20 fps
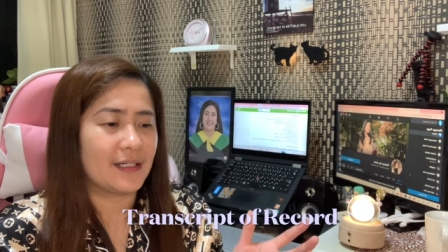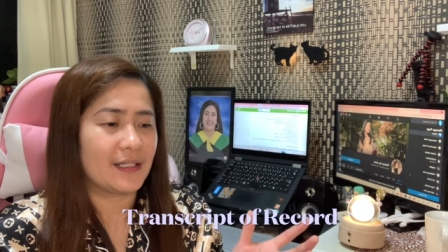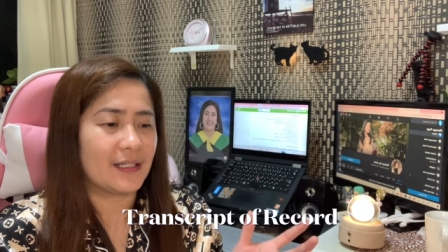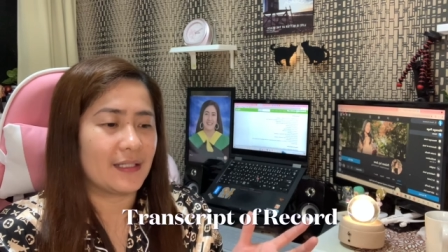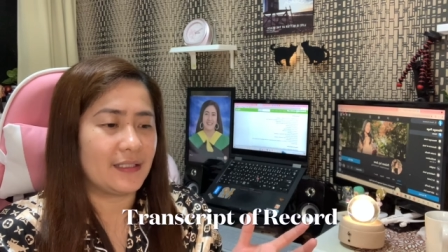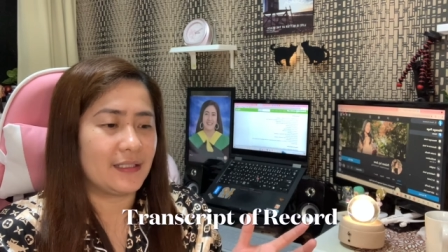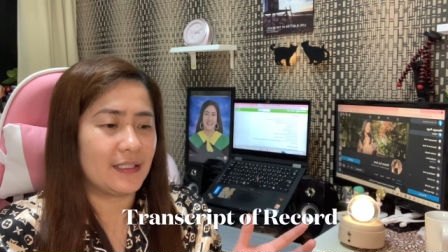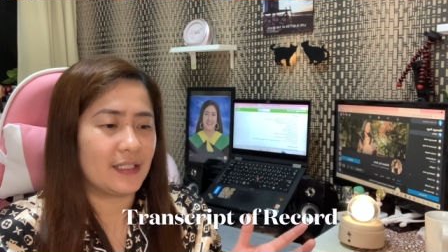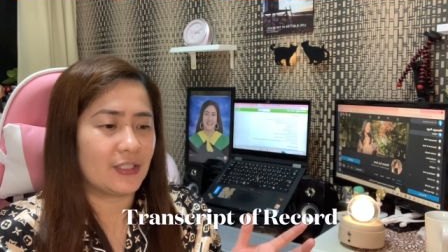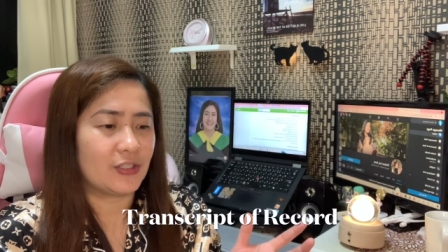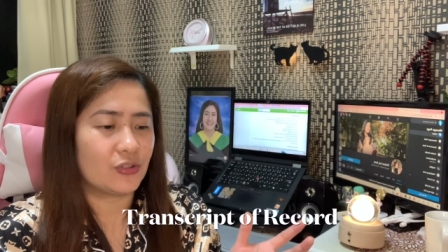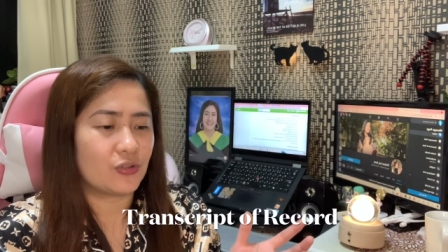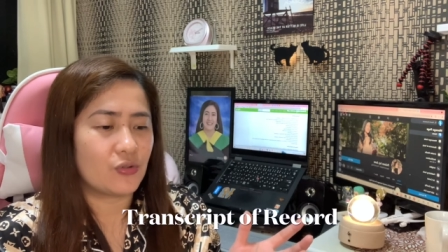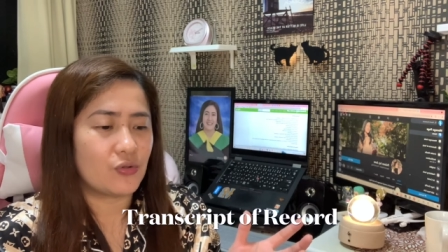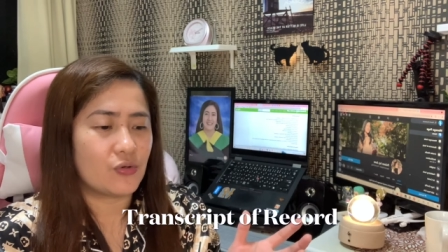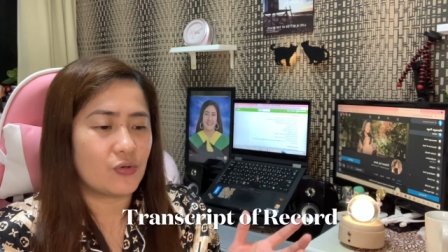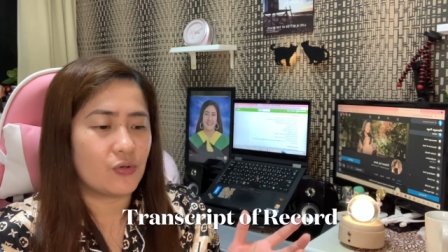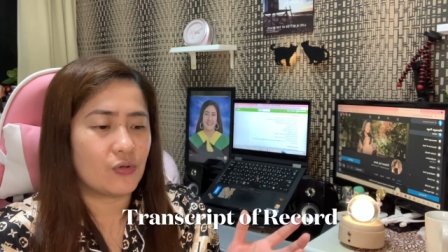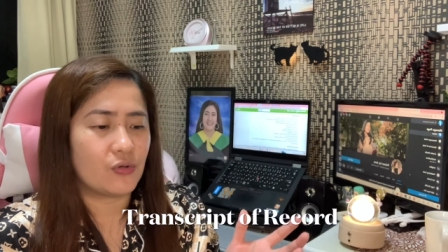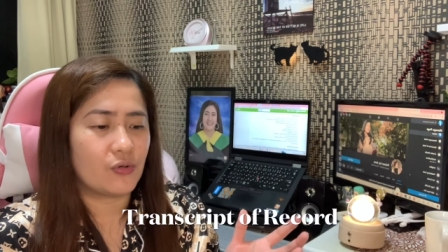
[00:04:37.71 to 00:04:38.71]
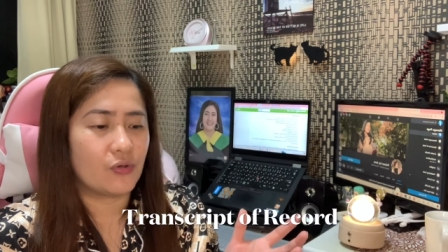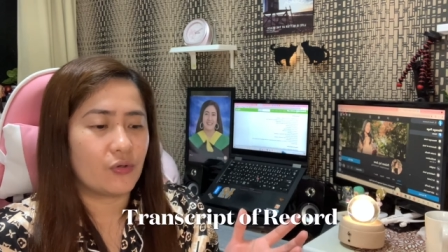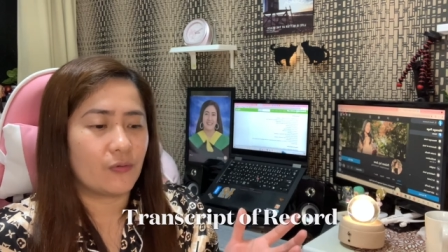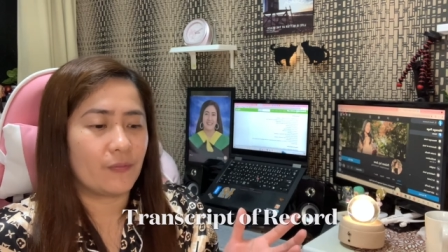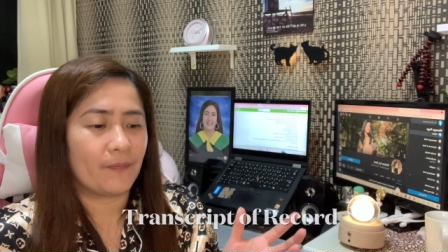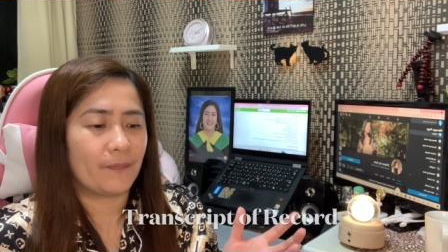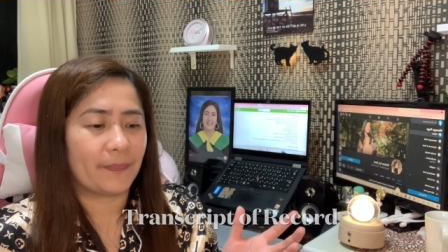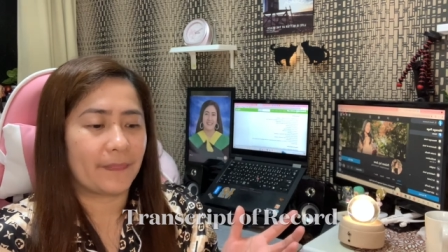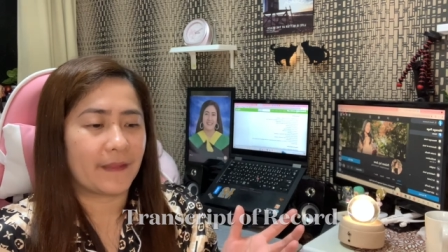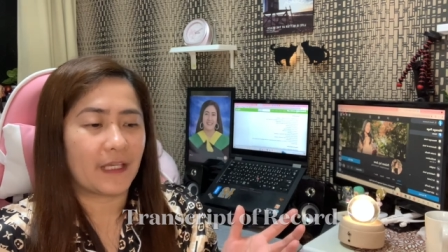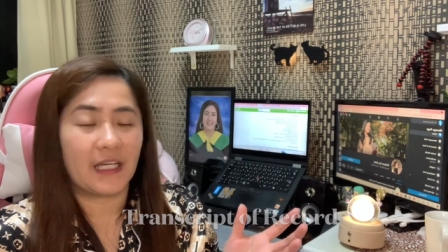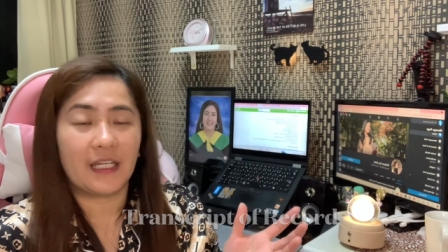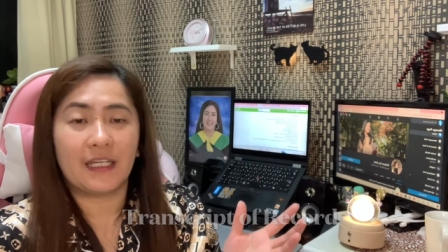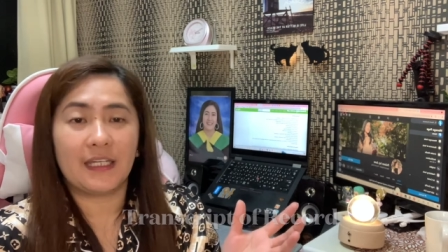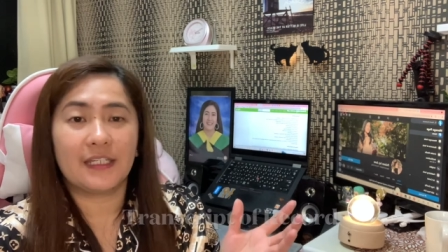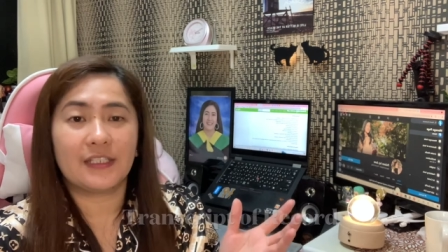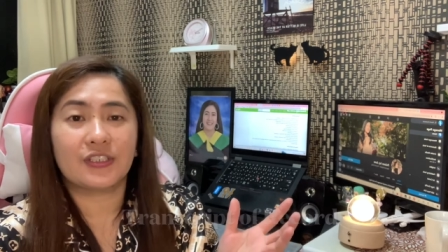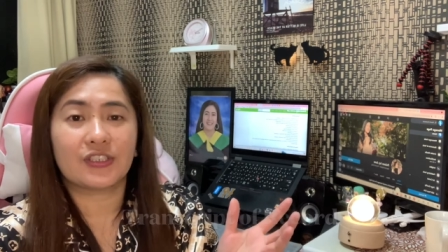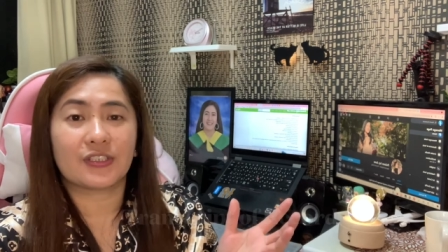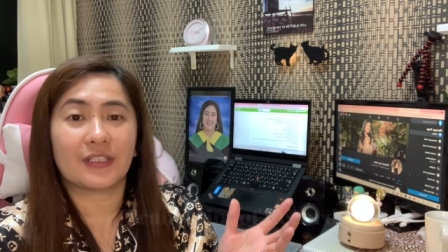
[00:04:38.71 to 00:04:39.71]
Ganyan, kung
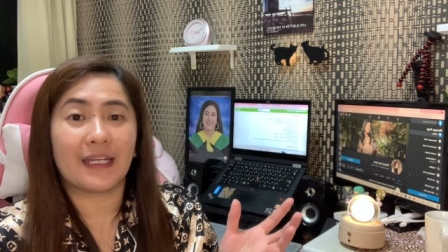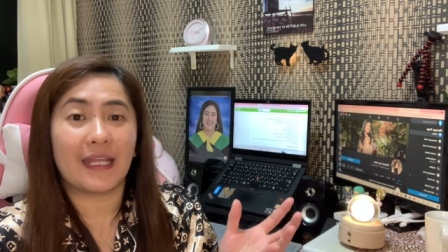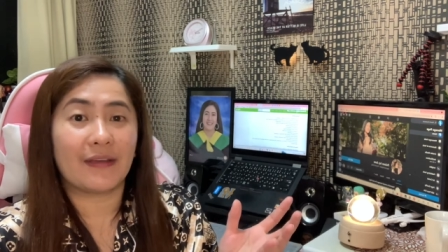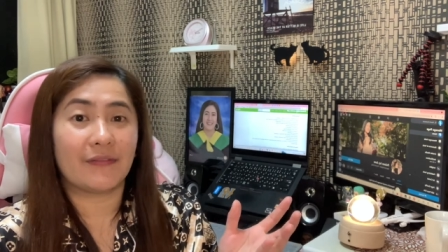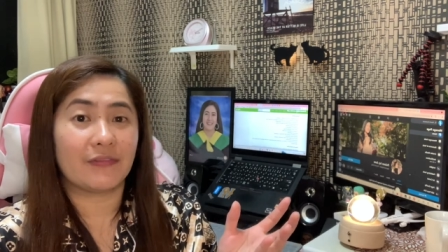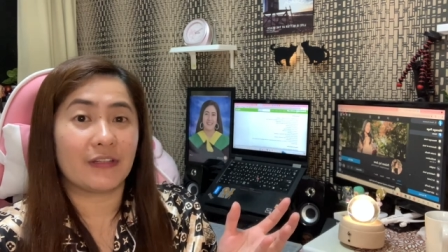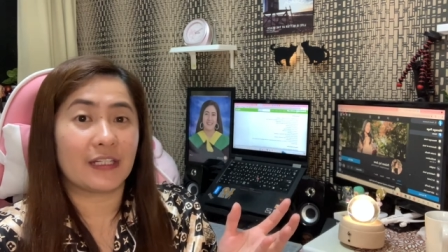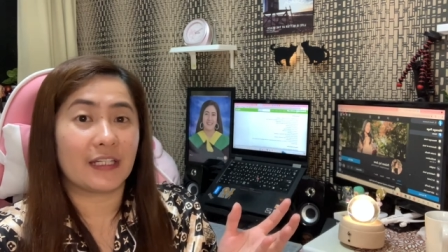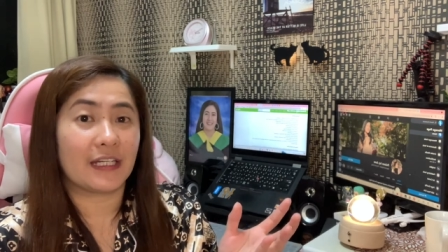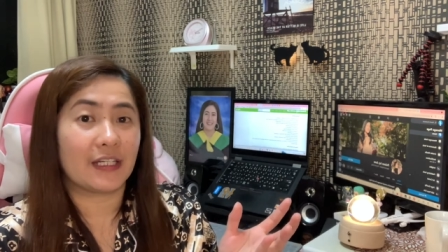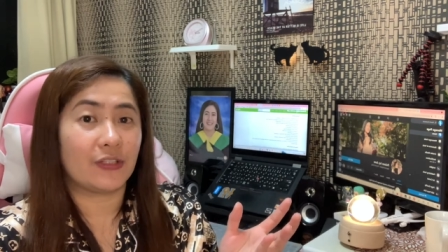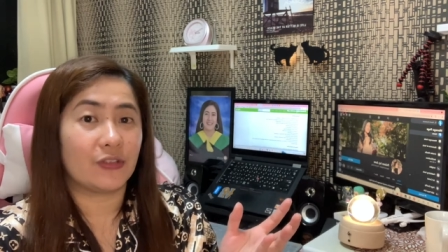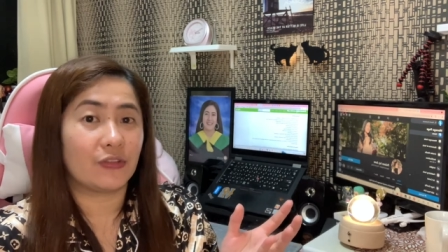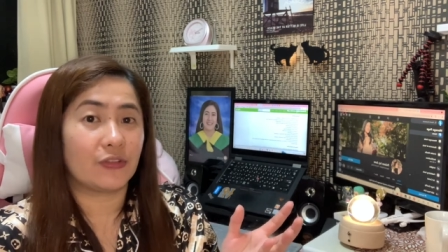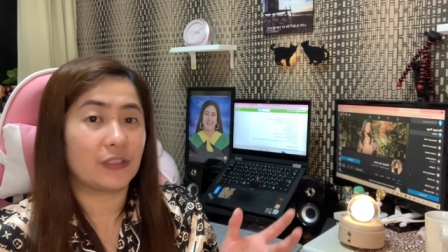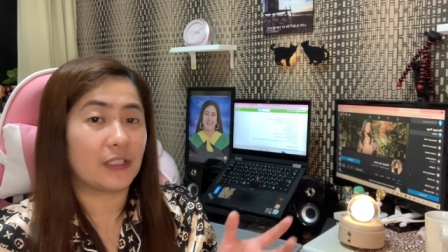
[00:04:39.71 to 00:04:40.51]
college level kayo,